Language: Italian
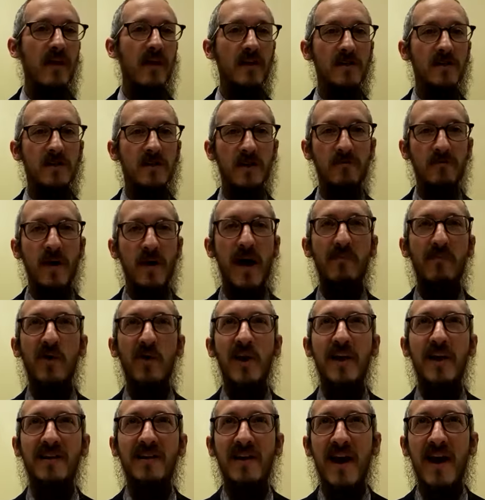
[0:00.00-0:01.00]
seguiamo
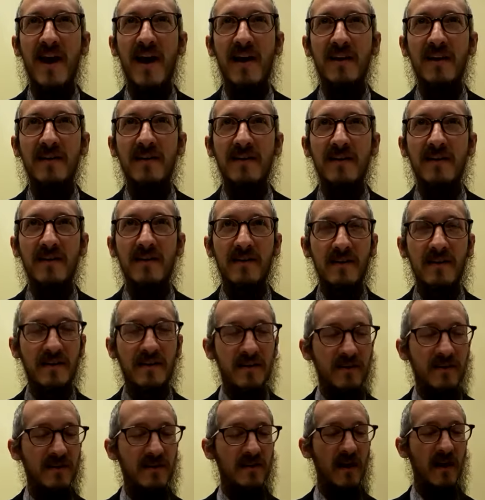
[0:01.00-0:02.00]
l'età
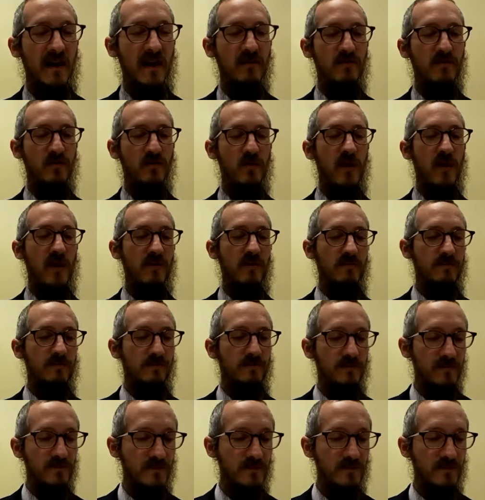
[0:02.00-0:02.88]
dei due